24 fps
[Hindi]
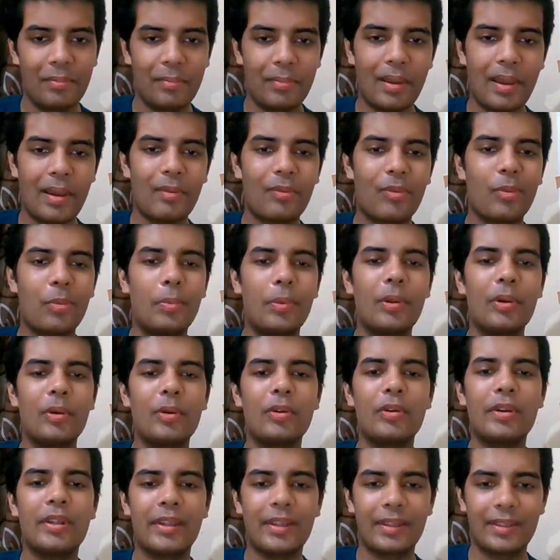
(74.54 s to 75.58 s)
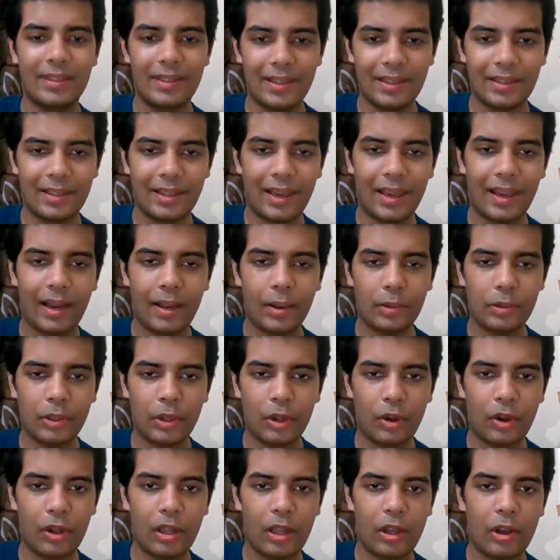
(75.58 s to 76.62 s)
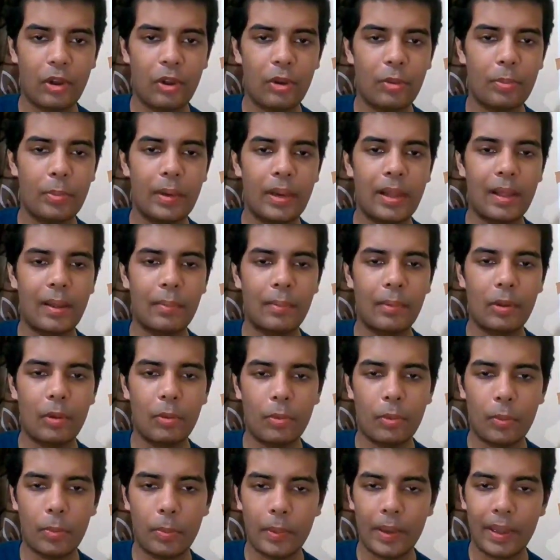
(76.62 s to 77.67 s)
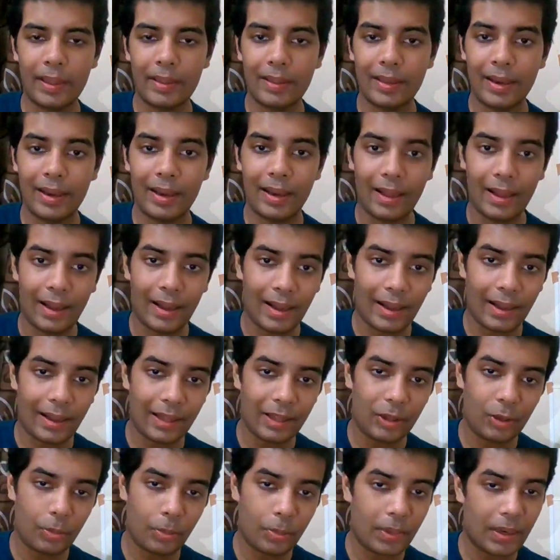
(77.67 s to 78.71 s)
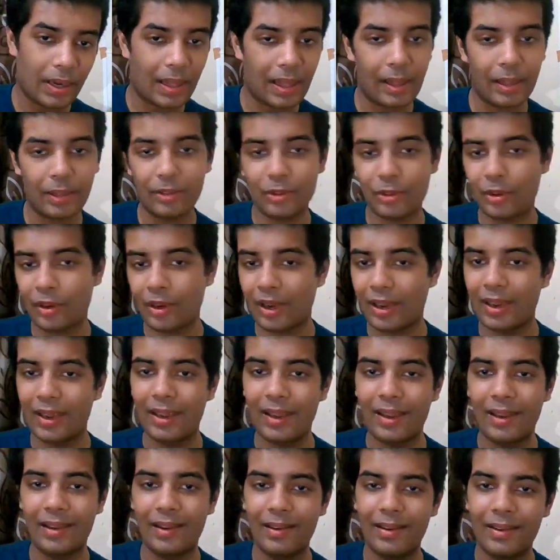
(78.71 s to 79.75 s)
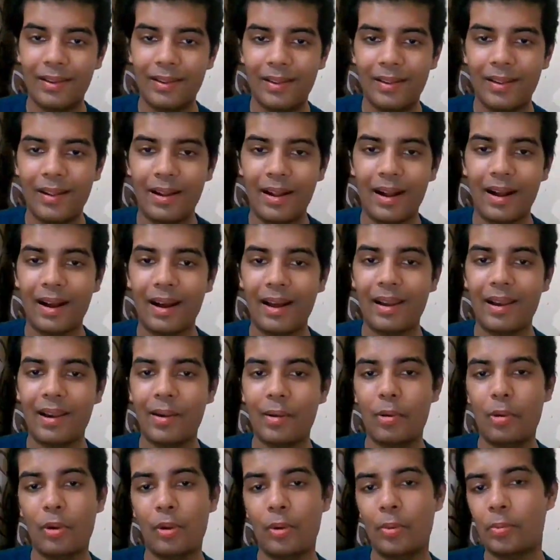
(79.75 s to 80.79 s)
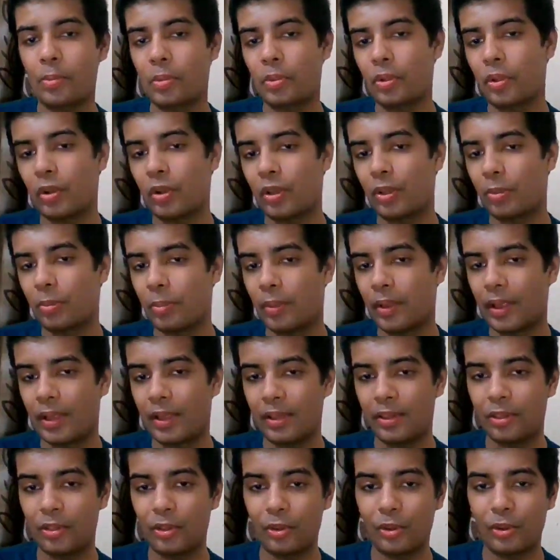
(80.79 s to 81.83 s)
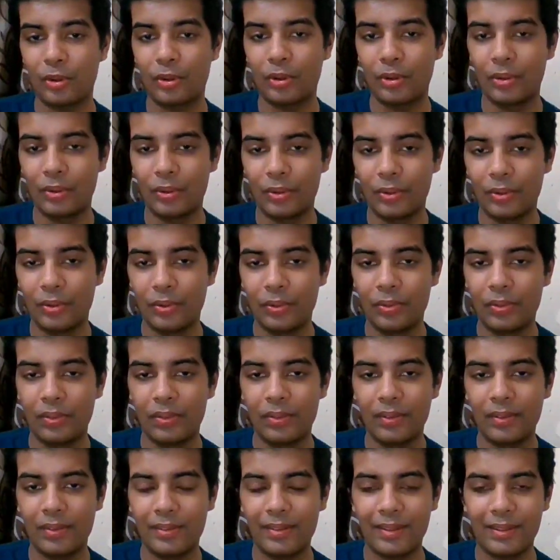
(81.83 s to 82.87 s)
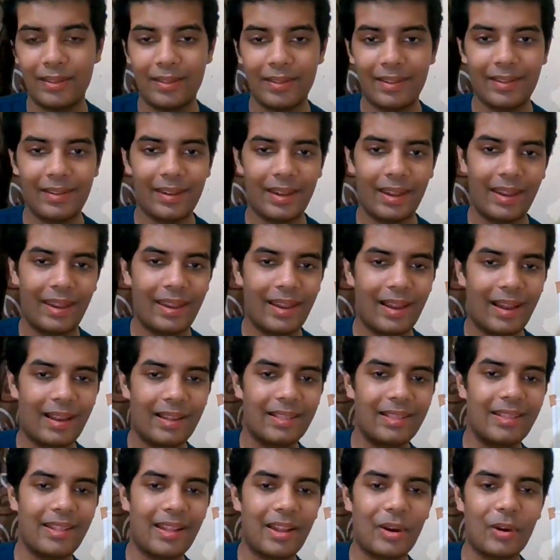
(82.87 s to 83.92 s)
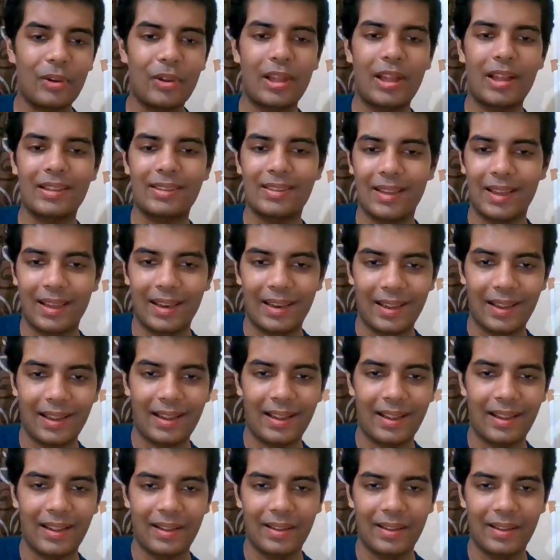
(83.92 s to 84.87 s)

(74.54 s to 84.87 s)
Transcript: मैं आपको बिल्कुल डिसेंट तरीका बताऊँ गवर्नमेंट आपके ऊपर पैसा लगा के तो पढ़ा तो रही है अगर आप गवर्नमेंट कॉलेज में हैं तो जैसे यही अंतर हो जाता है ना